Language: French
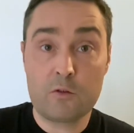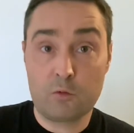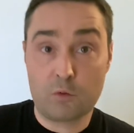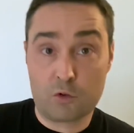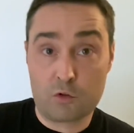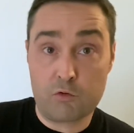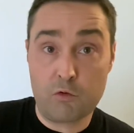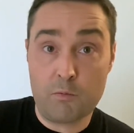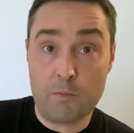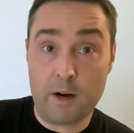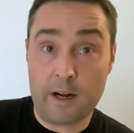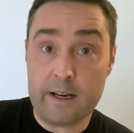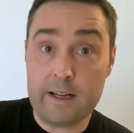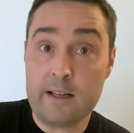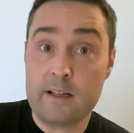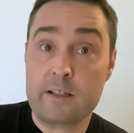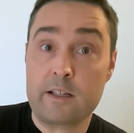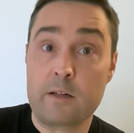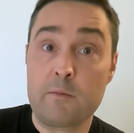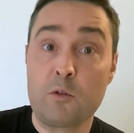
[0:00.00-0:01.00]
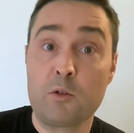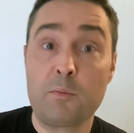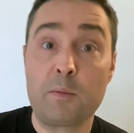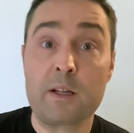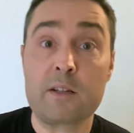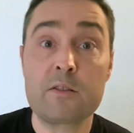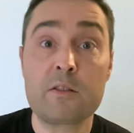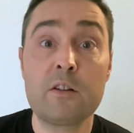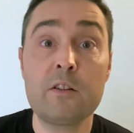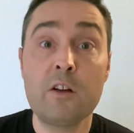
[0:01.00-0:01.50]
dont je vous parlais, la charmante
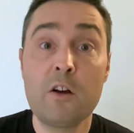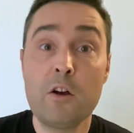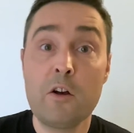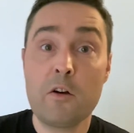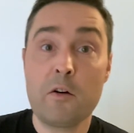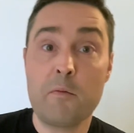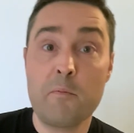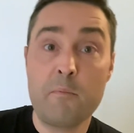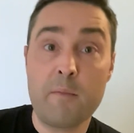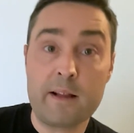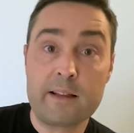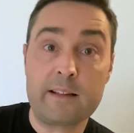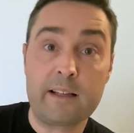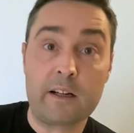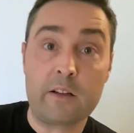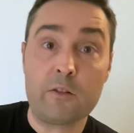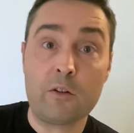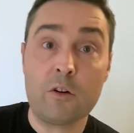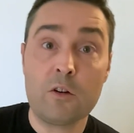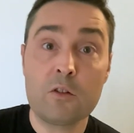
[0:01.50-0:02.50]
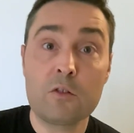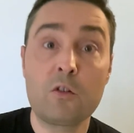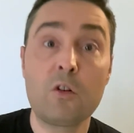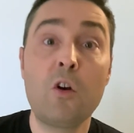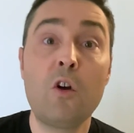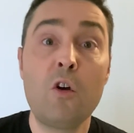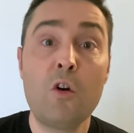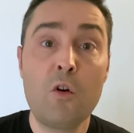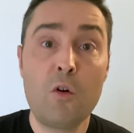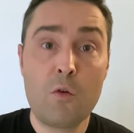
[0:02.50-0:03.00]
personne, maternante,
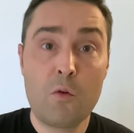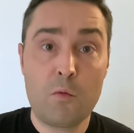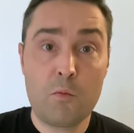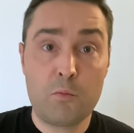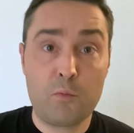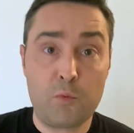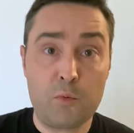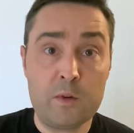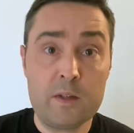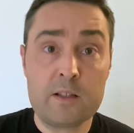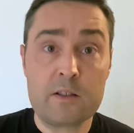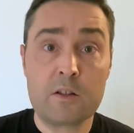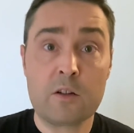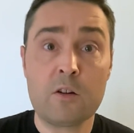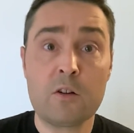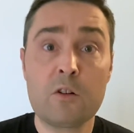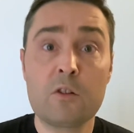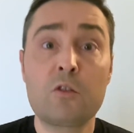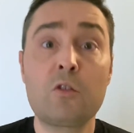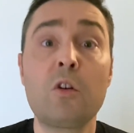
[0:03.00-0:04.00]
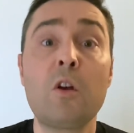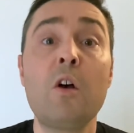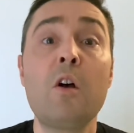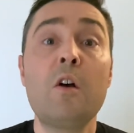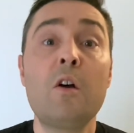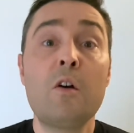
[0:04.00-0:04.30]
puissante,